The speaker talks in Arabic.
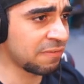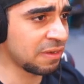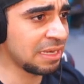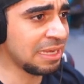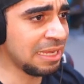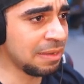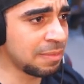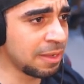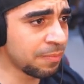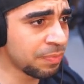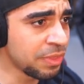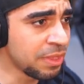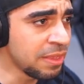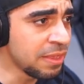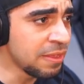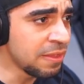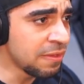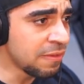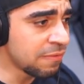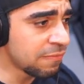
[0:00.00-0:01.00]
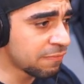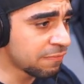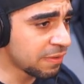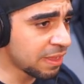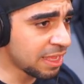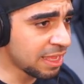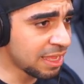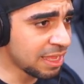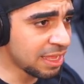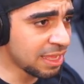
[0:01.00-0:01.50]
اللعبه
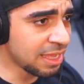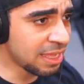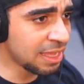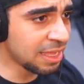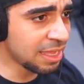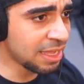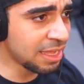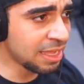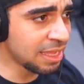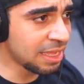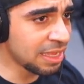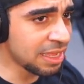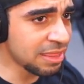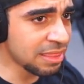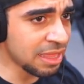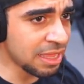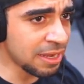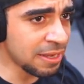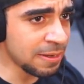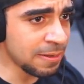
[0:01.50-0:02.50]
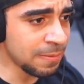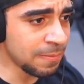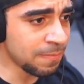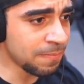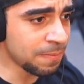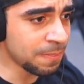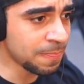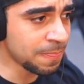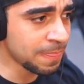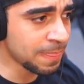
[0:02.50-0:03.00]
فاذا
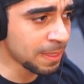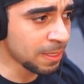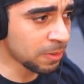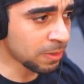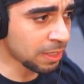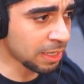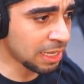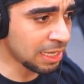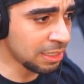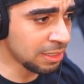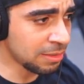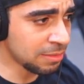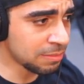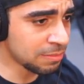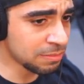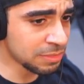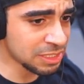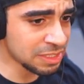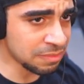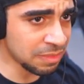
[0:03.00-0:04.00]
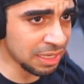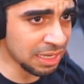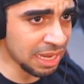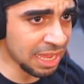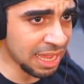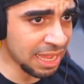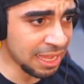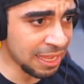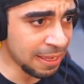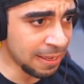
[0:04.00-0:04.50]
اوكي بسم
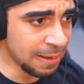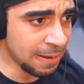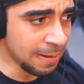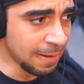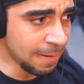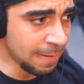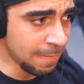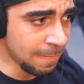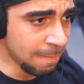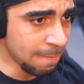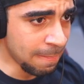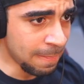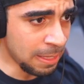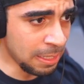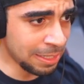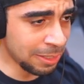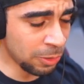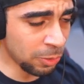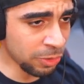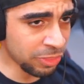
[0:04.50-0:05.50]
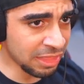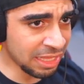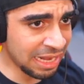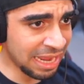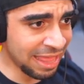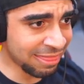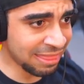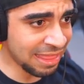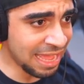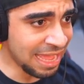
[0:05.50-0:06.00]
الله حلو
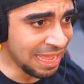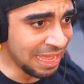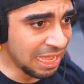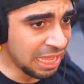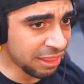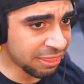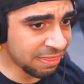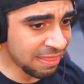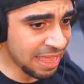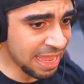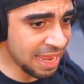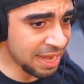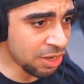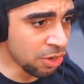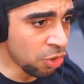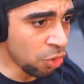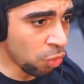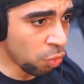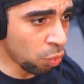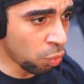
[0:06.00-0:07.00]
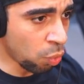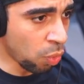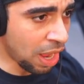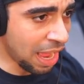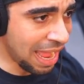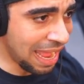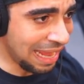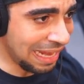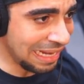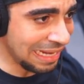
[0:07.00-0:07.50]
ثلاثة اثنين
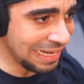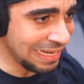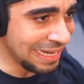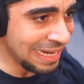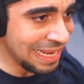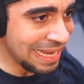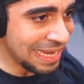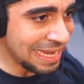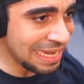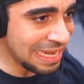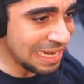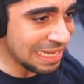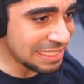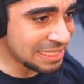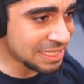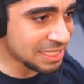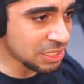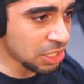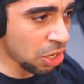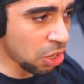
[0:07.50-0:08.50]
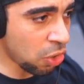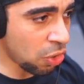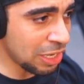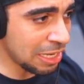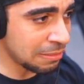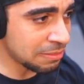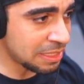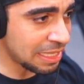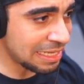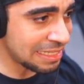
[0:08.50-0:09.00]
واحد ليتس جو
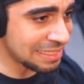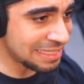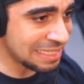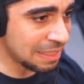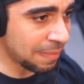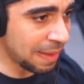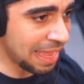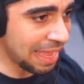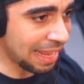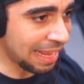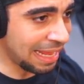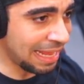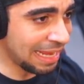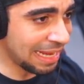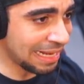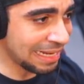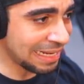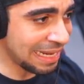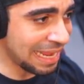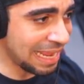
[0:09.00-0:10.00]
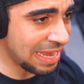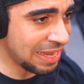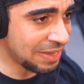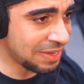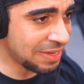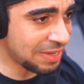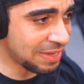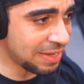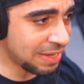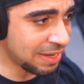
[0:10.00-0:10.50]
يبتدي السباق حقنا
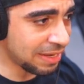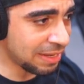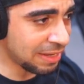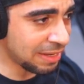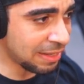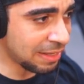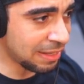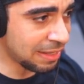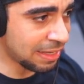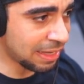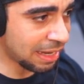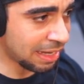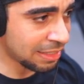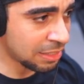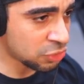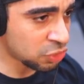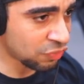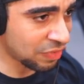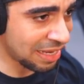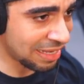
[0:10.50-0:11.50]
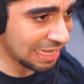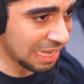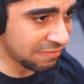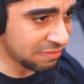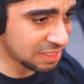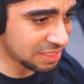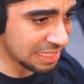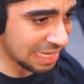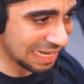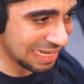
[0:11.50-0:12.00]
خلينا نشوف هاي كيف
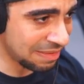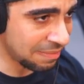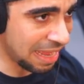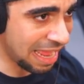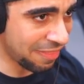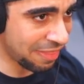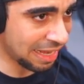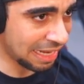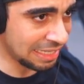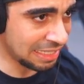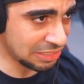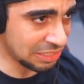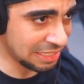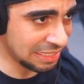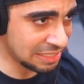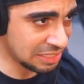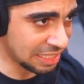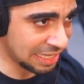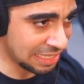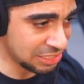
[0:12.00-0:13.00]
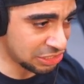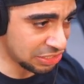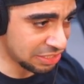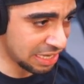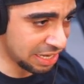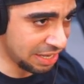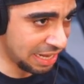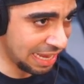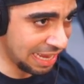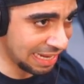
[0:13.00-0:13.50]
نستخدمها هذا راح يعطينا سرعه
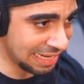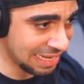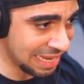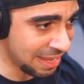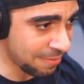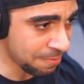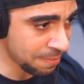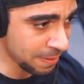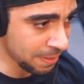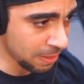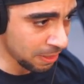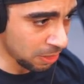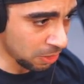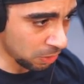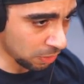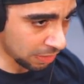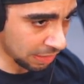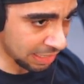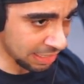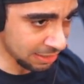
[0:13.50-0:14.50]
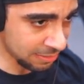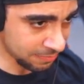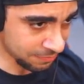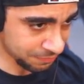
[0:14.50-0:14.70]
جدا عاليه اوكي